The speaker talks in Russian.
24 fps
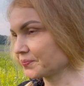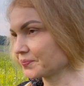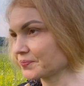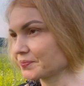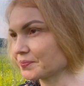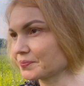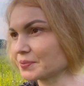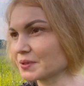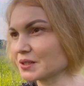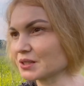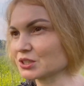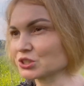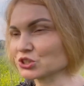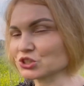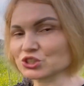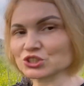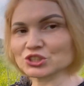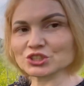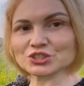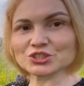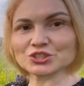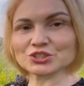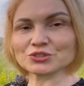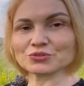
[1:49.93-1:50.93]

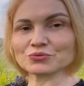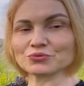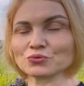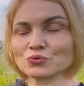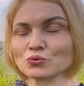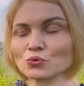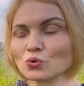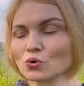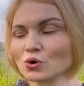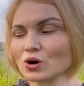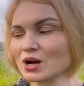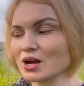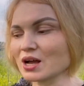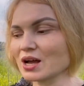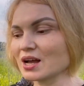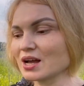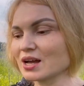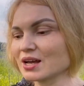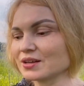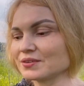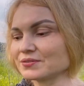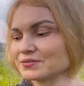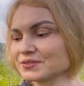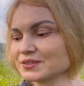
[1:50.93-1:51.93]
положить его
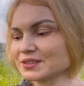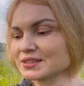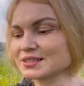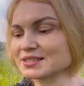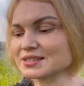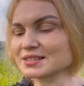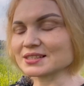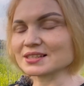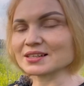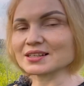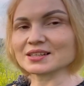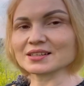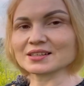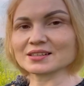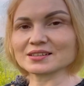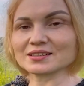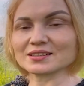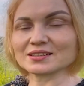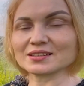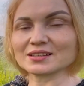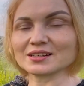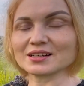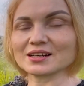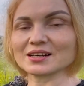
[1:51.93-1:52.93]
в виде
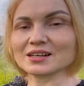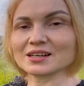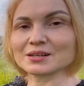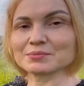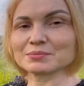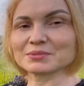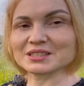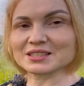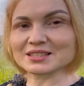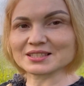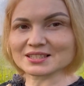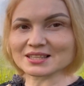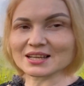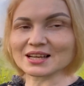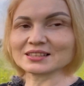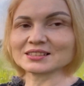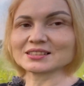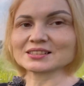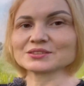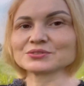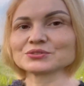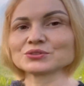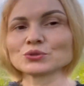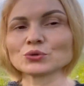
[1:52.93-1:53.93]

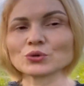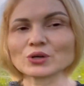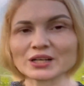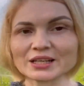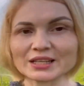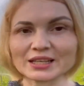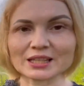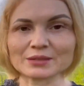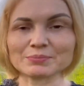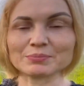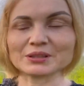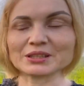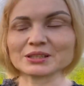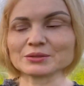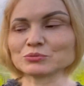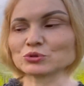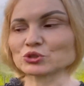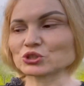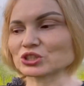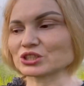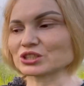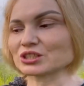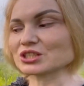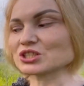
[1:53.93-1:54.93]
ароматизатора в туалет, потому
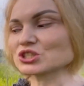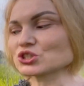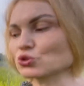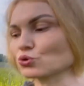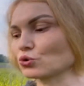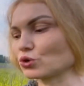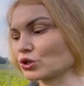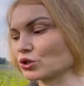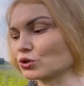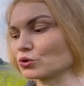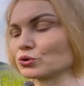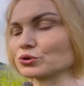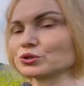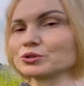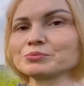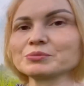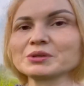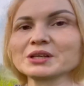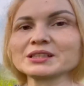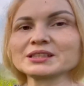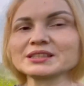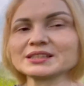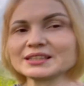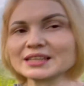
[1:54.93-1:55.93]
что настолько он
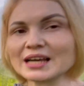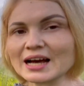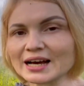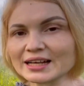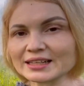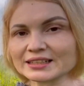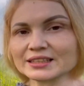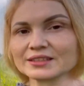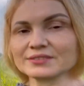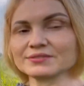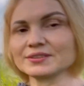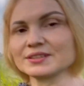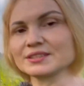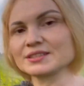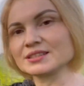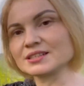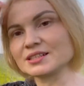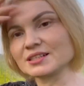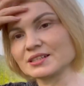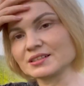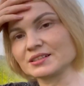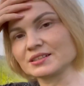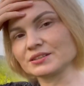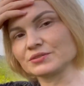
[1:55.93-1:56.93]
имеет яркий
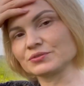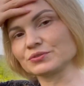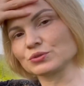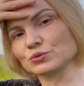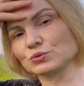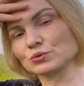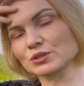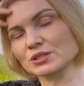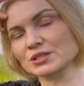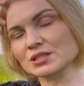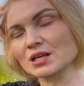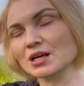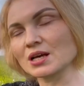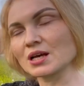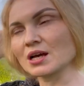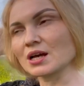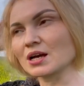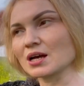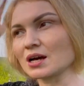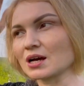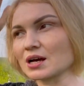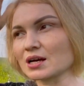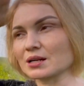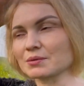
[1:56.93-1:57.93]
ванильный вкус,
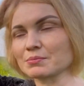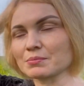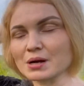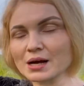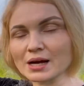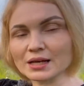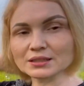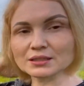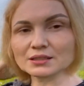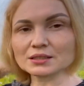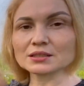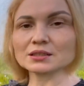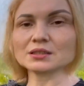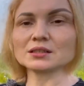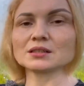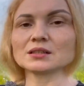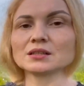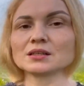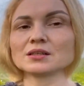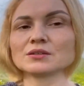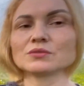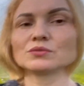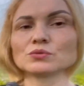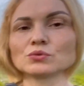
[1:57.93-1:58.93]
аромат,
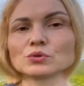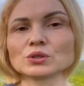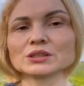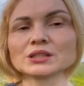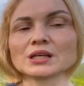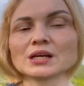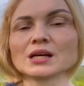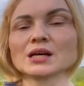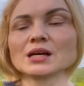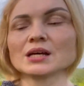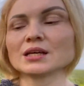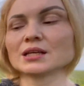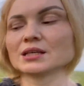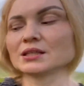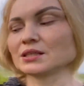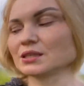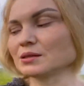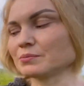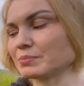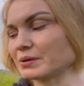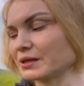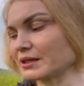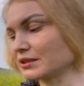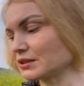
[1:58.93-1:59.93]
а, вот, и
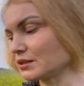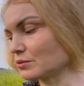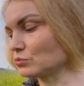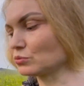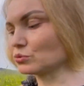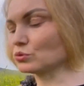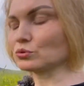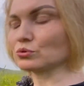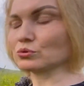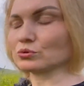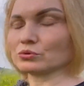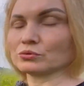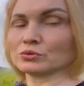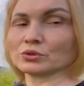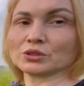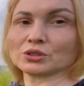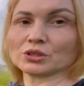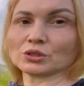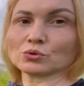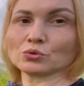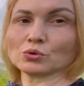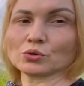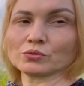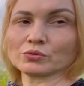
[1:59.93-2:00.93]
поэтому вот
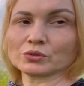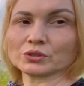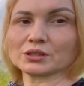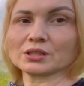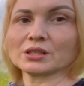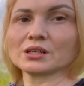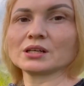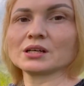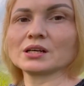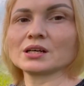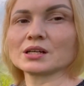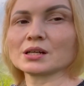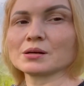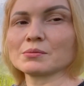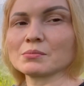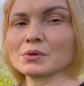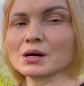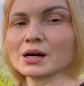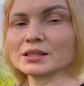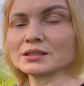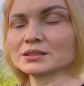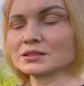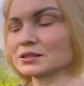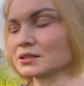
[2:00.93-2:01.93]
такой вот
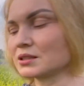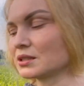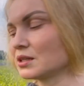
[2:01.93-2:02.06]
ароматный